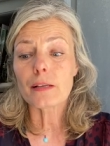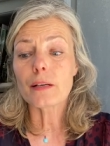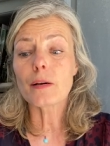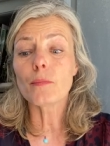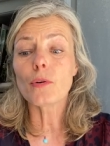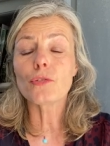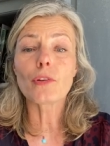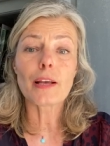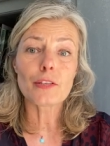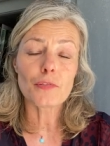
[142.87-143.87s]
comment
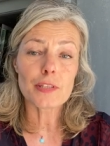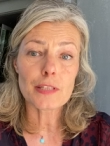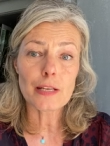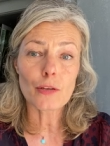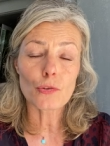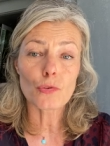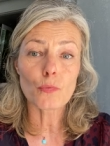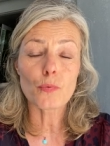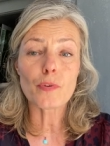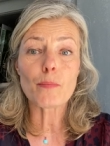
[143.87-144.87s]
cela se fait-il que je
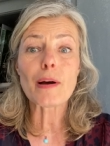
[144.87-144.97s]
ne pouvais